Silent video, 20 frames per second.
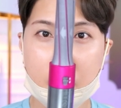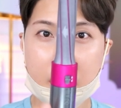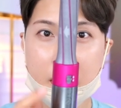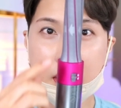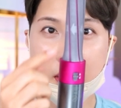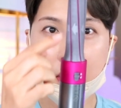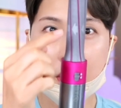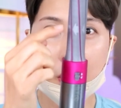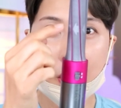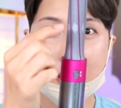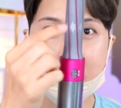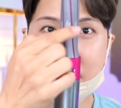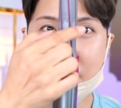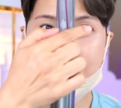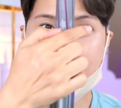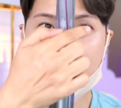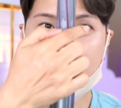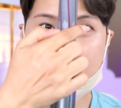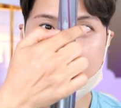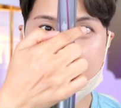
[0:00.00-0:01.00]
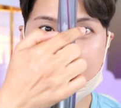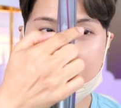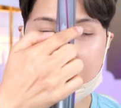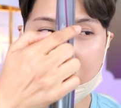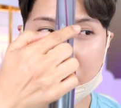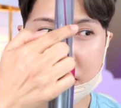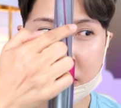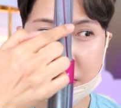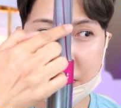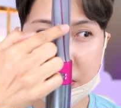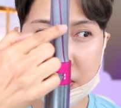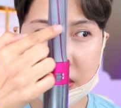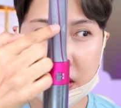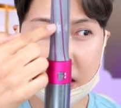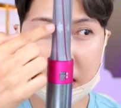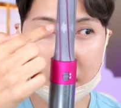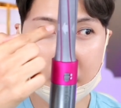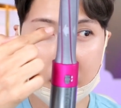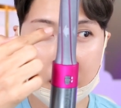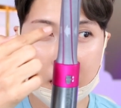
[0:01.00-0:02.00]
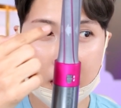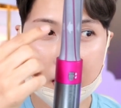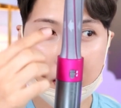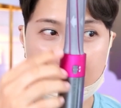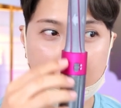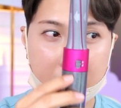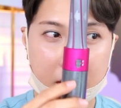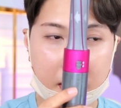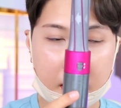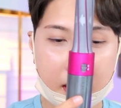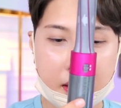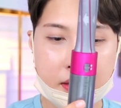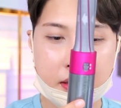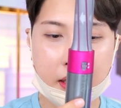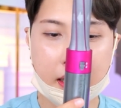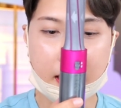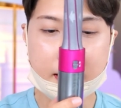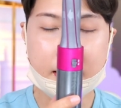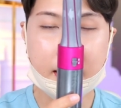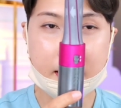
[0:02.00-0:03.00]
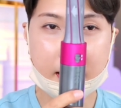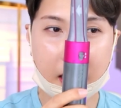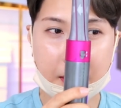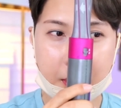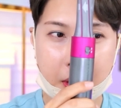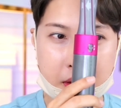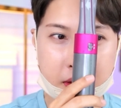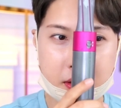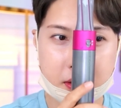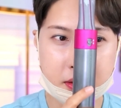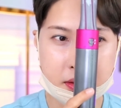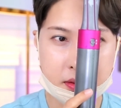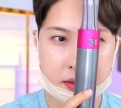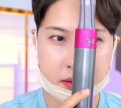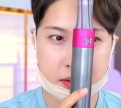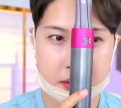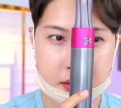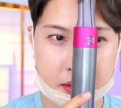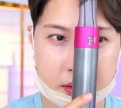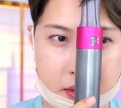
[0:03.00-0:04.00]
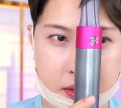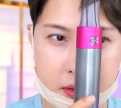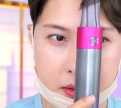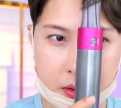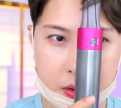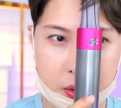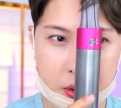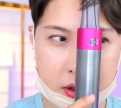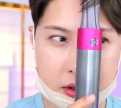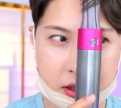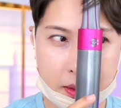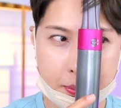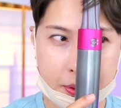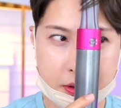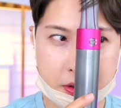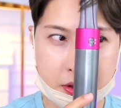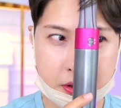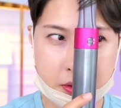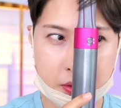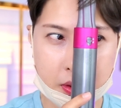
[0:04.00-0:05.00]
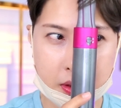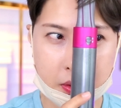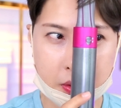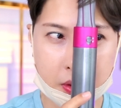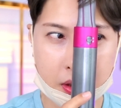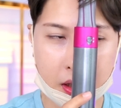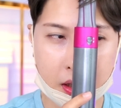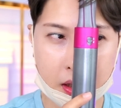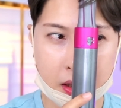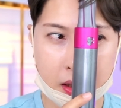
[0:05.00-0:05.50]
그러니까 여기 화살표가 있잖아요 화살표가 얘가 그냥 갖다 대면은 이렇게 잡혀지는 거야 이렇게